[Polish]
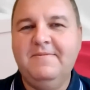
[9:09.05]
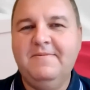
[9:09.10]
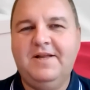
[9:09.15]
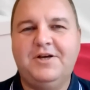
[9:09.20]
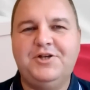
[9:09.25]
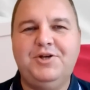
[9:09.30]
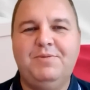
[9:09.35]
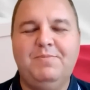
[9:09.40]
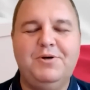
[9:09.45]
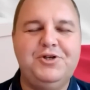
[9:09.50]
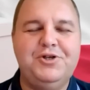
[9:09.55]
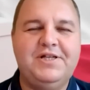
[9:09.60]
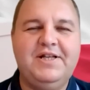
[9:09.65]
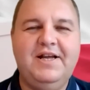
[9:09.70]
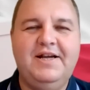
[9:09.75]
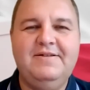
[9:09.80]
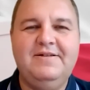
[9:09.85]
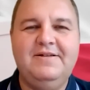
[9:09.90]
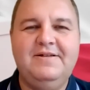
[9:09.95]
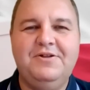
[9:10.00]
Także może
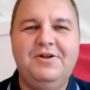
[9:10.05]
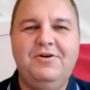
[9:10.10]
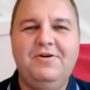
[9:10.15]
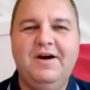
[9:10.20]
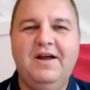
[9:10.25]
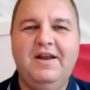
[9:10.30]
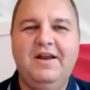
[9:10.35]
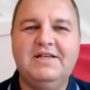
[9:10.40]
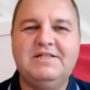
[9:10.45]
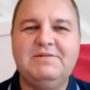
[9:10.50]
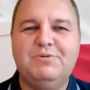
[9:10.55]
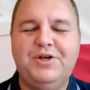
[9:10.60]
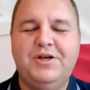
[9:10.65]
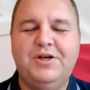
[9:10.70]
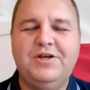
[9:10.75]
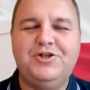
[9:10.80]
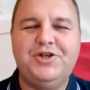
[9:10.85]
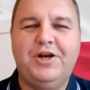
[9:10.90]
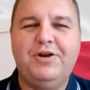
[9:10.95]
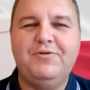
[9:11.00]
tędy droga na
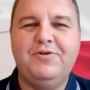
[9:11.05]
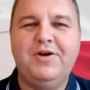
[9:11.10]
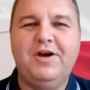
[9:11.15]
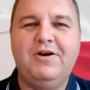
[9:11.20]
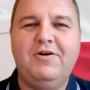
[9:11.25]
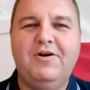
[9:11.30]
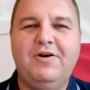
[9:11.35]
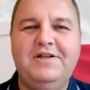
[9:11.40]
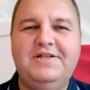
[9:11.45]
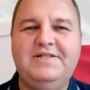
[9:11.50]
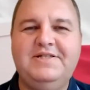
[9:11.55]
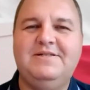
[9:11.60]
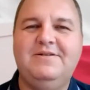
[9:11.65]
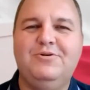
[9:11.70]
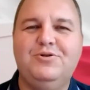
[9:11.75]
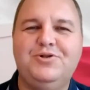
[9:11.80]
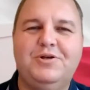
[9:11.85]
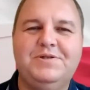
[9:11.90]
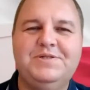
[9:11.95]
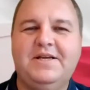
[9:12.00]
stworzenie szerokiej koalicji
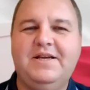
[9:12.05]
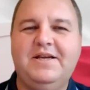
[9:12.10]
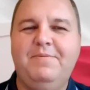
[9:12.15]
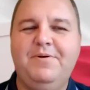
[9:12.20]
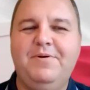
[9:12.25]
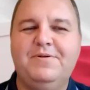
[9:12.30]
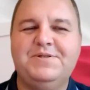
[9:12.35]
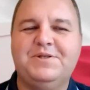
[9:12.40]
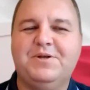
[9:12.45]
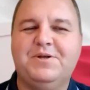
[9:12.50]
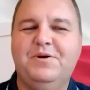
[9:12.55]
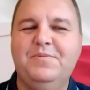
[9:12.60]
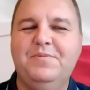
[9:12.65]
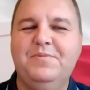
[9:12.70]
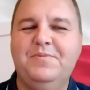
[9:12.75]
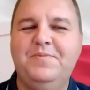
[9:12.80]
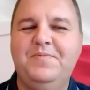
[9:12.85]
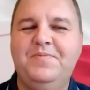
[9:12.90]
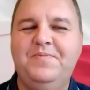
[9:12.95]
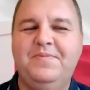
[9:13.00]
do rządzenia
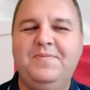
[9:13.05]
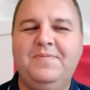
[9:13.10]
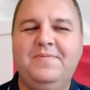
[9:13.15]
Polską.